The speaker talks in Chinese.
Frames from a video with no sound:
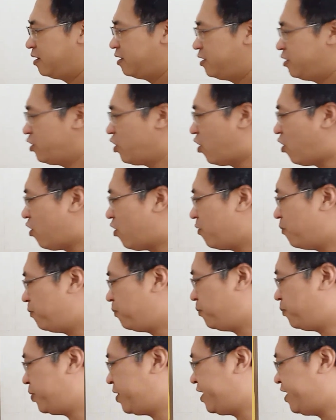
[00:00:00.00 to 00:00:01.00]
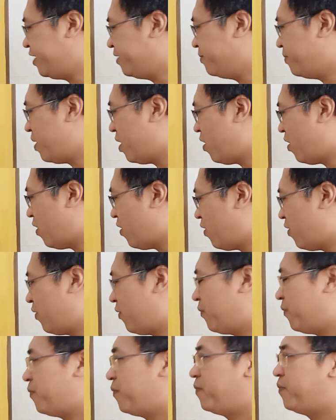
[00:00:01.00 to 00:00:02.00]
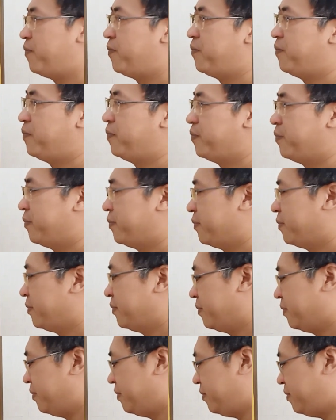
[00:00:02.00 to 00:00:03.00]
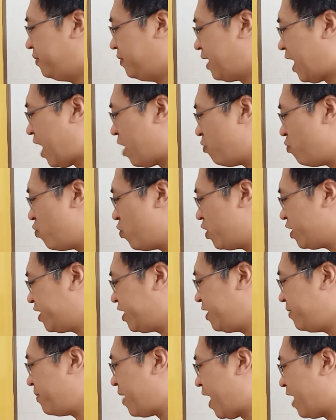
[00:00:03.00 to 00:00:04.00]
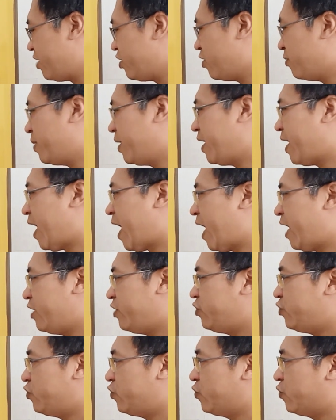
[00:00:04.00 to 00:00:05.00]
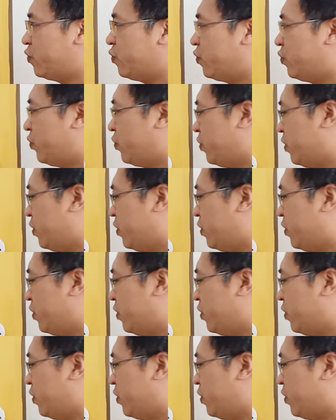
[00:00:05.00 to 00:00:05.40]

要平炮，那卧心马要被按住，